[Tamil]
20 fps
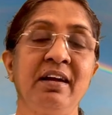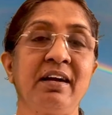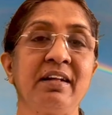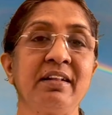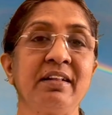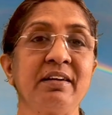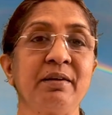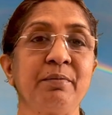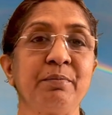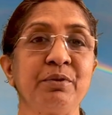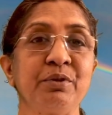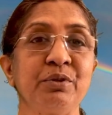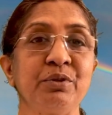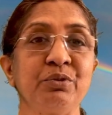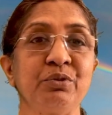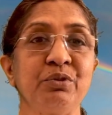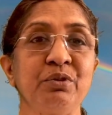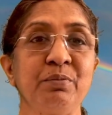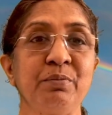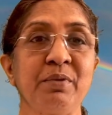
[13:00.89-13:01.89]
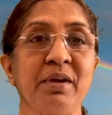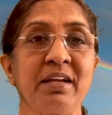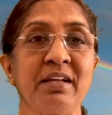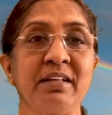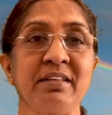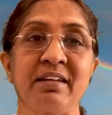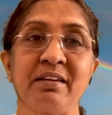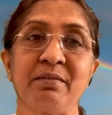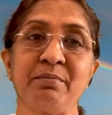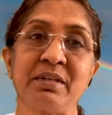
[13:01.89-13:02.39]
அதுக்கப்புறம் தூய்மையான
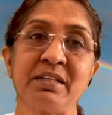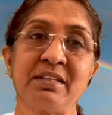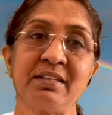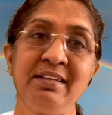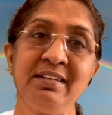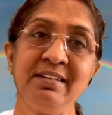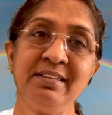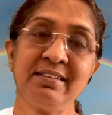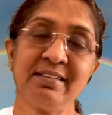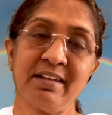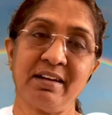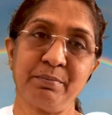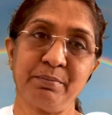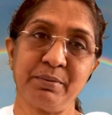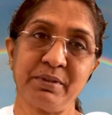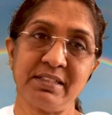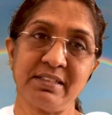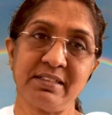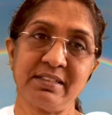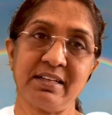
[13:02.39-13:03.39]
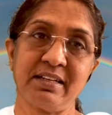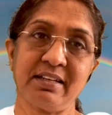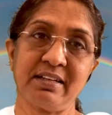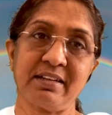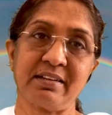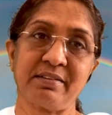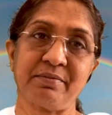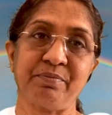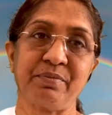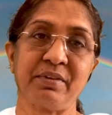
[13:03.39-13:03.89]
தர்மத்தை ஸ்தாபனை
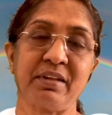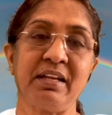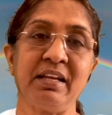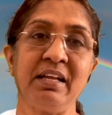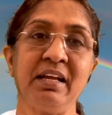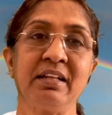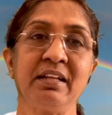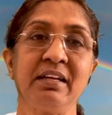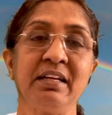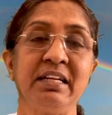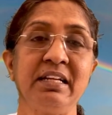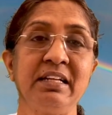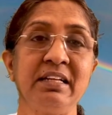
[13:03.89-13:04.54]
செய்கிறார் இல்லையா அதனால்